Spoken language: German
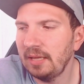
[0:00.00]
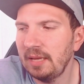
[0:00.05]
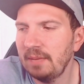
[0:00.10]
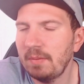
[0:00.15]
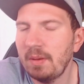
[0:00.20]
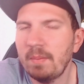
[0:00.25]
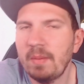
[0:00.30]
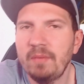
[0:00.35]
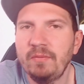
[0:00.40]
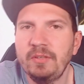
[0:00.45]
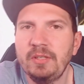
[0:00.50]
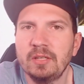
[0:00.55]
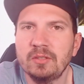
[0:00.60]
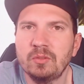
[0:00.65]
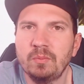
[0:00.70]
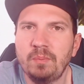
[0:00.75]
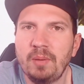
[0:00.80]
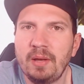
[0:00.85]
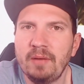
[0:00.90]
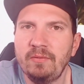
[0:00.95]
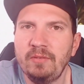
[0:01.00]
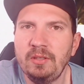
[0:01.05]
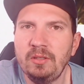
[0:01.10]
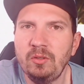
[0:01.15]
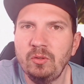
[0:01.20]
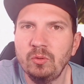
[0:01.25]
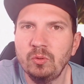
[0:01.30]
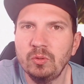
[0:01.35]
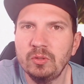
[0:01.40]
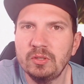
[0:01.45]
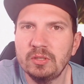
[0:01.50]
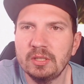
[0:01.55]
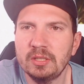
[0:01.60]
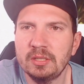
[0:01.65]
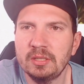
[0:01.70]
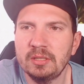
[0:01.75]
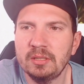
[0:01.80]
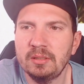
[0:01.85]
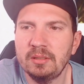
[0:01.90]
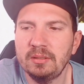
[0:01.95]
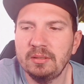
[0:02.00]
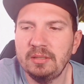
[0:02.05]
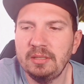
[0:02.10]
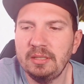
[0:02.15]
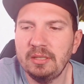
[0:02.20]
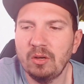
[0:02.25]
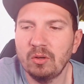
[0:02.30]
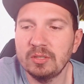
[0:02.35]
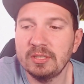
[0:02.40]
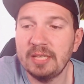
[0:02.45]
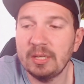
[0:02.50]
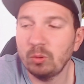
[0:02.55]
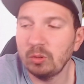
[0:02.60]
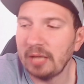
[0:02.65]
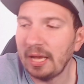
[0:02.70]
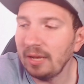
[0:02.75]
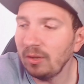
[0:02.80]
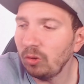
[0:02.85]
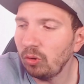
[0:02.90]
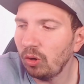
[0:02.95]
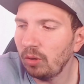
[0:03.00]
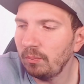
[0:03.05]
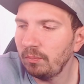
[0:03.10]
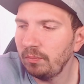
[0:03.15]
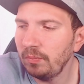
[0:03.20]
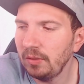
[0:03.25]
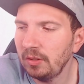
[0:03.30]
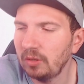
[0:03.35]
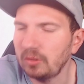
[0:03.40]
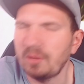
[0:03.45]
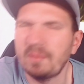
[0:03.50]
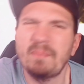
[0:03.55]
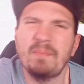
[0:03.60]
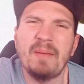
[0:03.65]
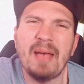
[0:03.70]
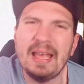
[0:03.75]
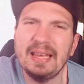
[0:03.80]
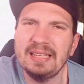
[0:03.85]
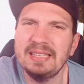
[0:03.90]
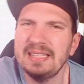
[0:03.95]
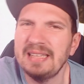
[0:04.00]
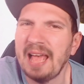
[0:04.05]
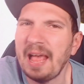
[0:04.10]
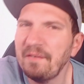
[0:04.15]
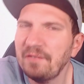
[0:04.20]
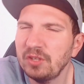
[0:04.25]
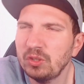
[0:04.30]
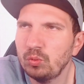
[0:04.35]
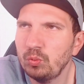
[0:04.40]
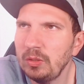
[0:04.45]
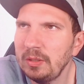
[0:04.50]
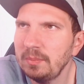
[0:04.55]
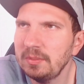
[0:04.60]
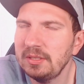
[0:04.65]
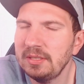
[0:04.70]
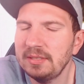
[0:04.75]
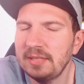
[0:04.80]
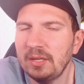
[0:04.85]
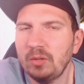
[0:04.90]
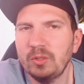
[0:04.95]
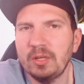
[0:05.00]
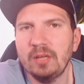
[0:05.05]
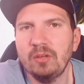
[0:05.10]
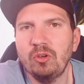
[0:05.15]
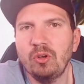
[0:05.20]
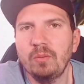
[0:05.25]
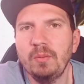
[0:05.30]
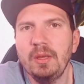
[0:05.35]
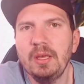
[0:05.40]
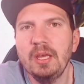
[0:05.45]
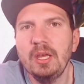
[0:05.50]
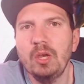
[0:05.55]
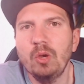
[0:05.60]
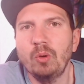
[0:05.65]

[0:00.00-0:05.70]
da immer mal wieder so ein paar Videos, äh, die auch sehr gut ankommen, oder eigentlich Livestreams, die sehr gut ankommen.